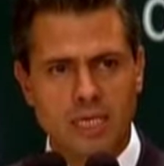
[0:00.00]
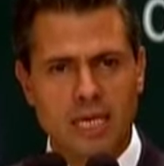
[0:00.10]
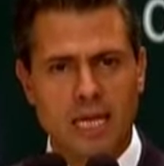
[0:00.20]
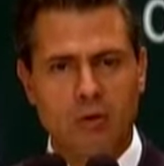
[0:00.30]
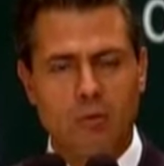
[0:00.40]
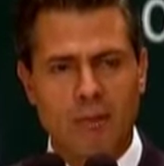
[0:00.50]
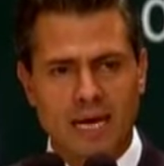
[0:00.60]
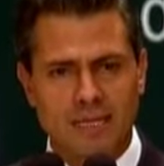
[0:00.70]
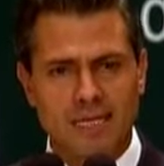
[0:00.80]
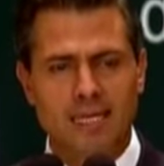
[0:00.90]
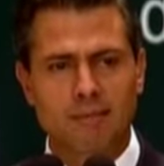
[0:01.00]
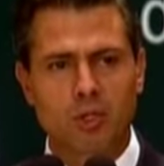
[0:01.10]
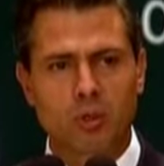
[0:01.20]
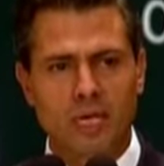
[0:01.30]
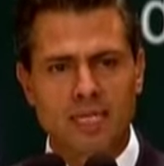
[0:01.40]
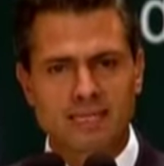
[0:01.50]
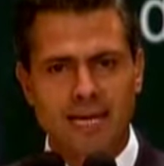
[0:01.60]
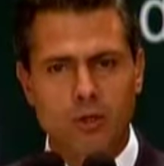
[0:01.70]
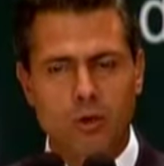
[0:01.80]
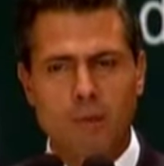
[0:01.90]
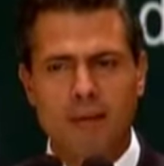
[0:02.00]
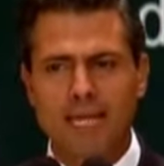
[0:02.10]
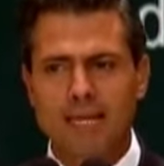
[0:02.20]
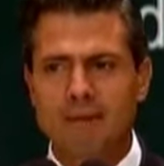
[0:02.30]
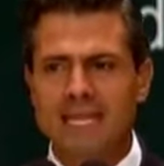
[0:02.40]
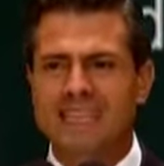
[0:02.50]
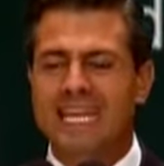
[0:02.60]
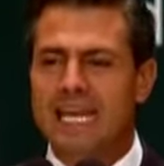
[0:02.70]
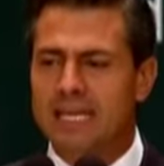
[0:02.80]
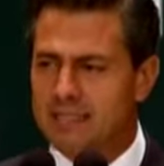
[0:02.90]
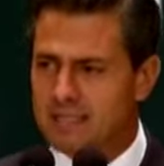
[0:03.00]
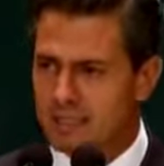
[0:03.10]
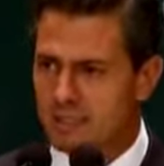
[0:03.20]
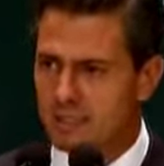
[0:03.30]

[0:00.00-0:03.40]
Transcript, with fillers: que el combate al crimen organizado habrá de mantenerse.